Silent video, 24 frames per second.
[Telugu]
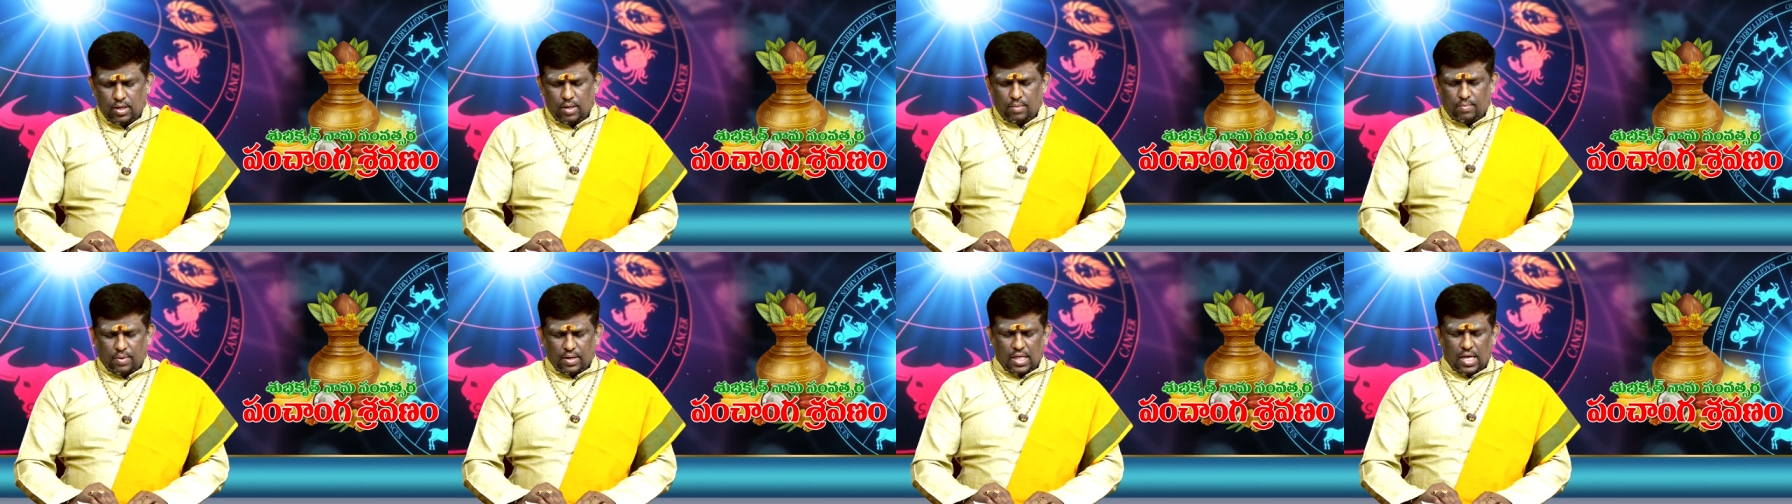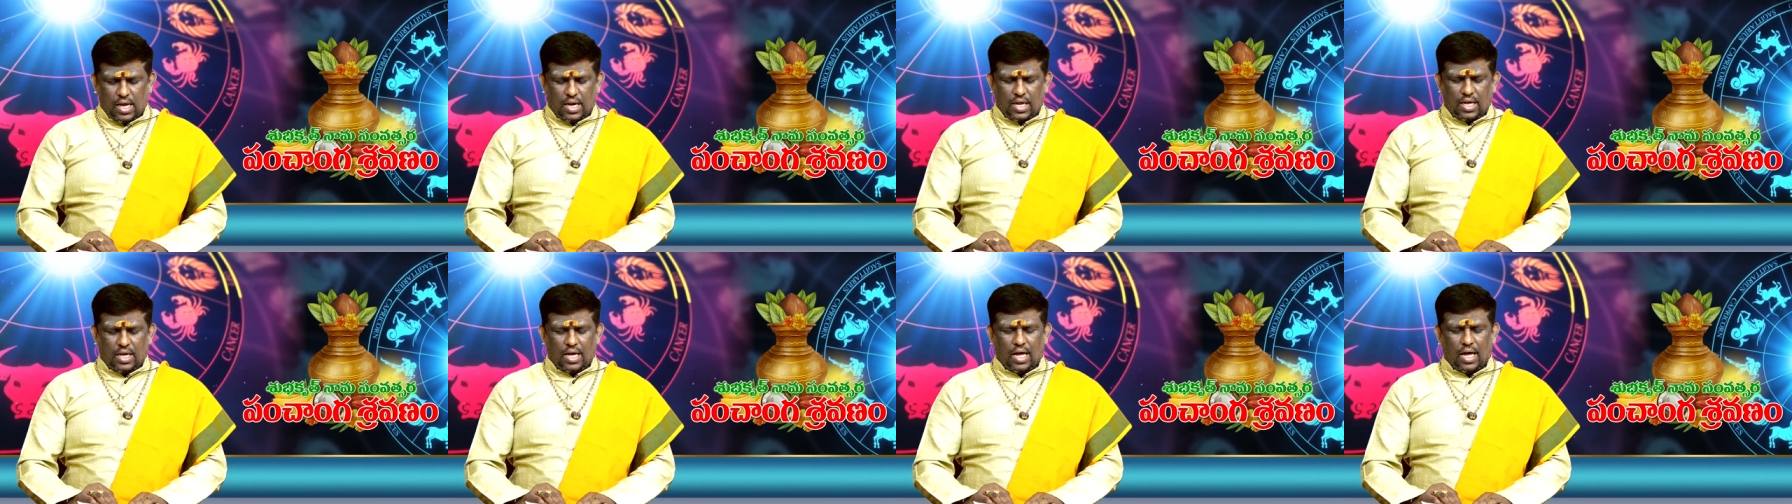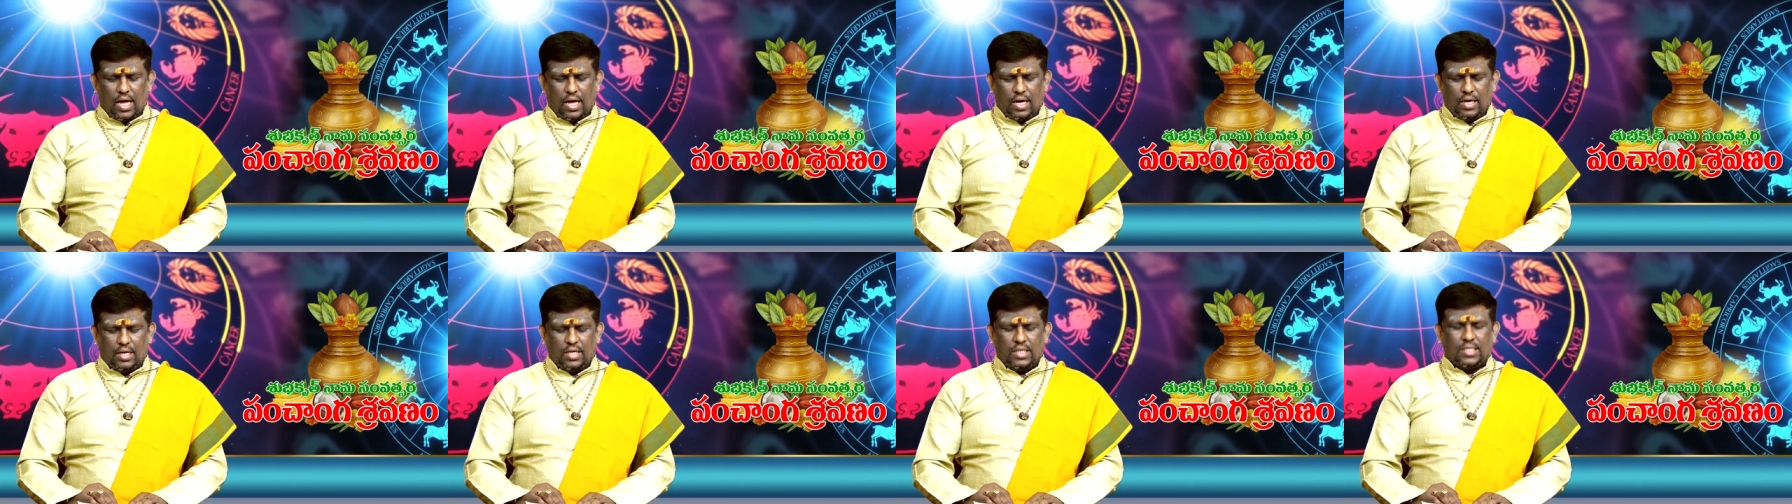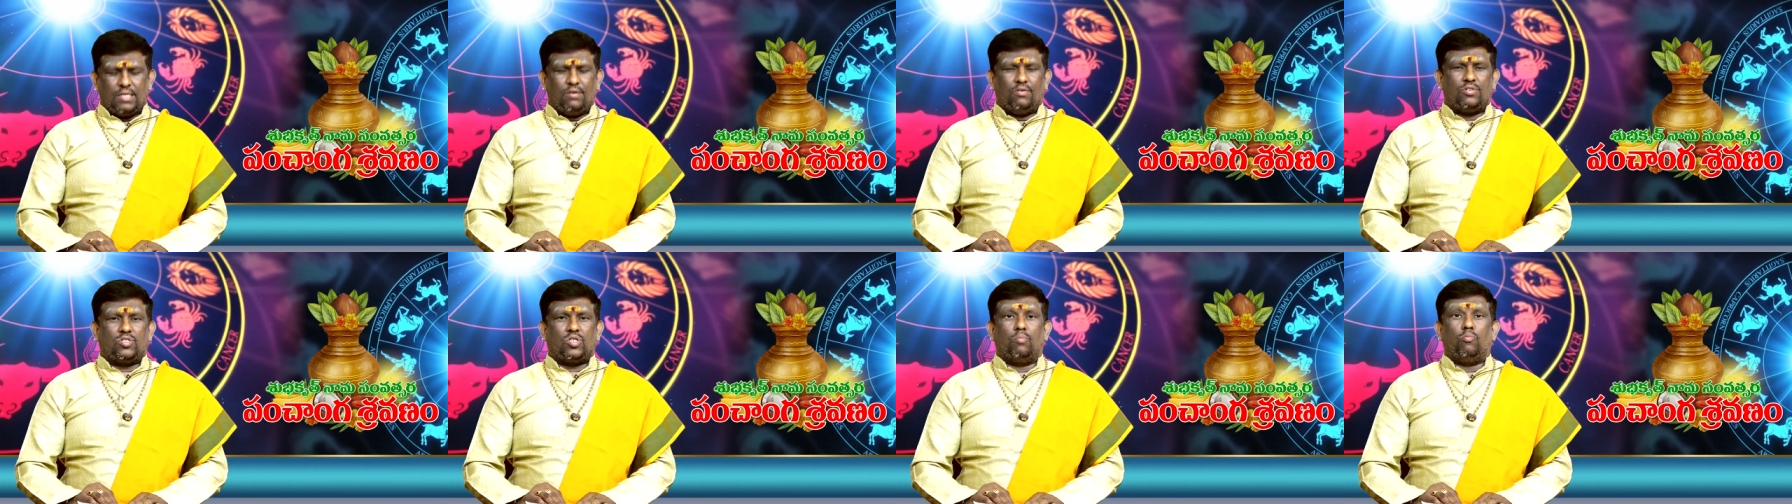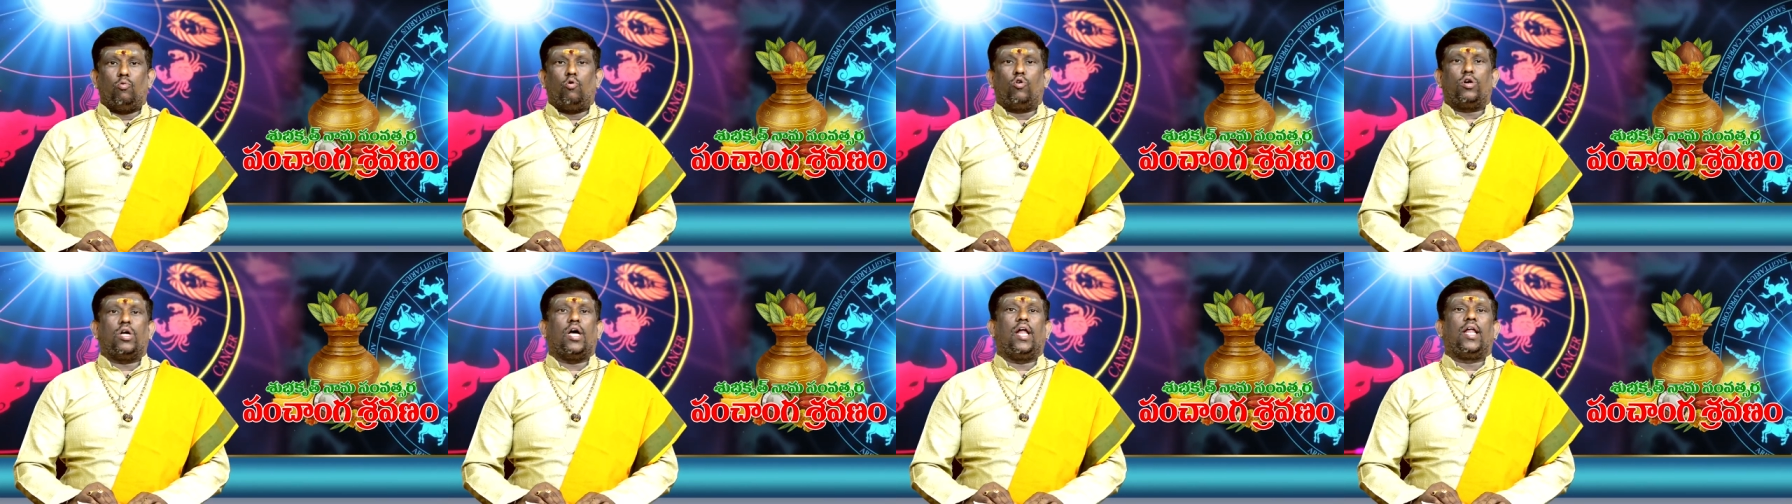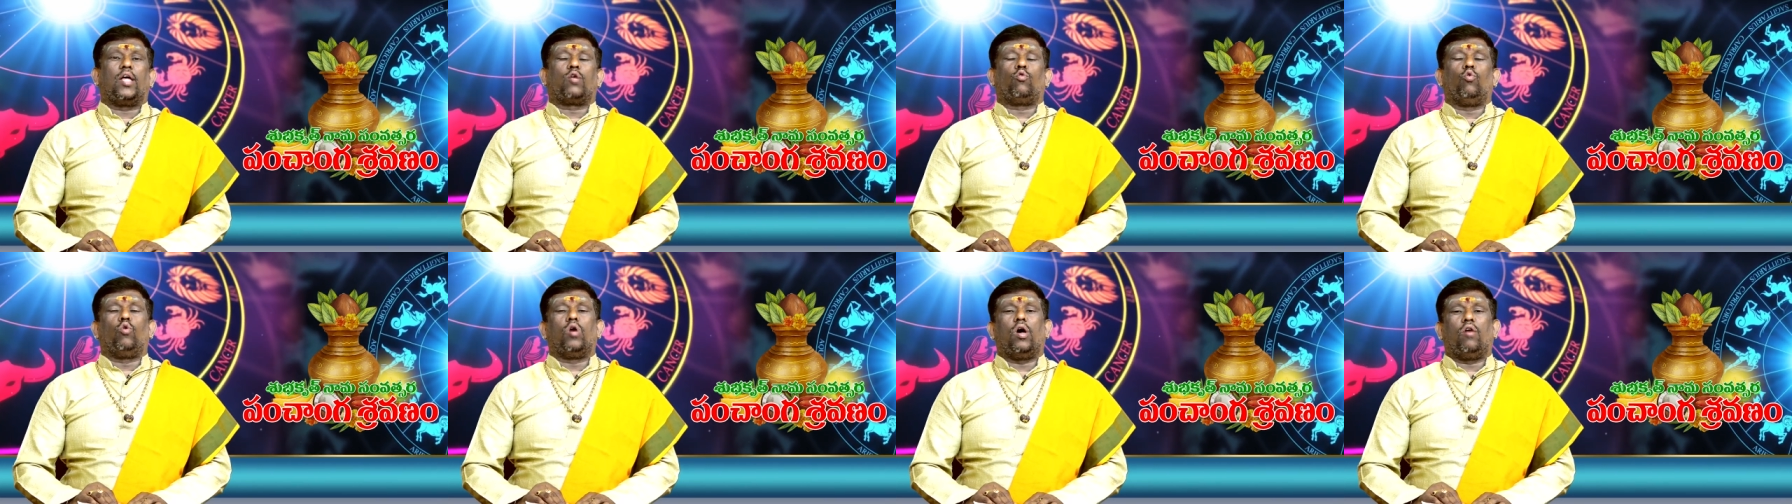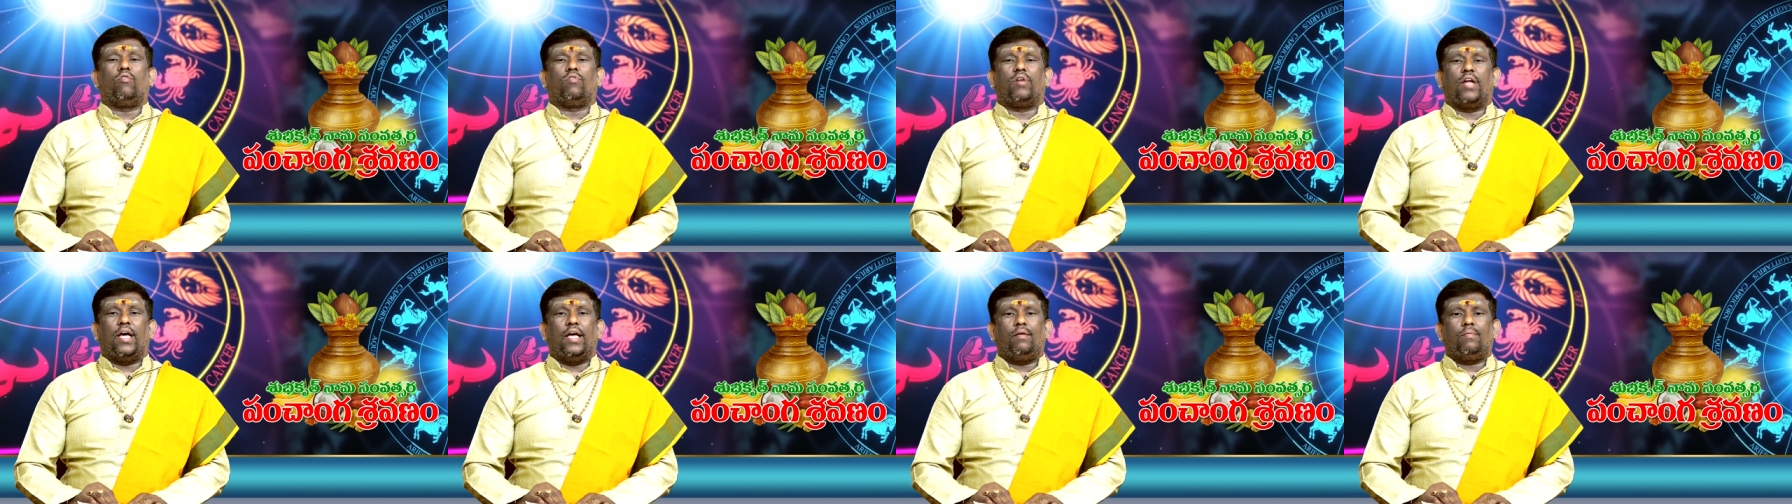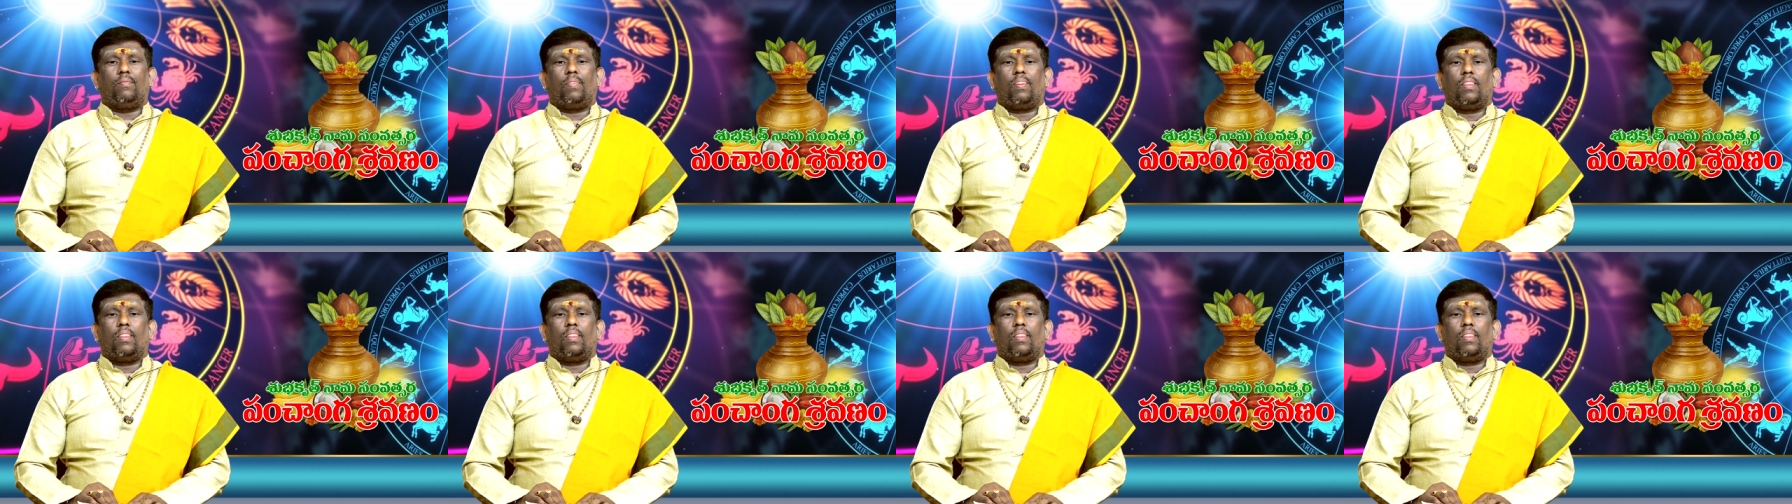ప్రధానంగా ఈ సంవత్సరం మూఢాలు ఎక్కువగా ఉన్నాయి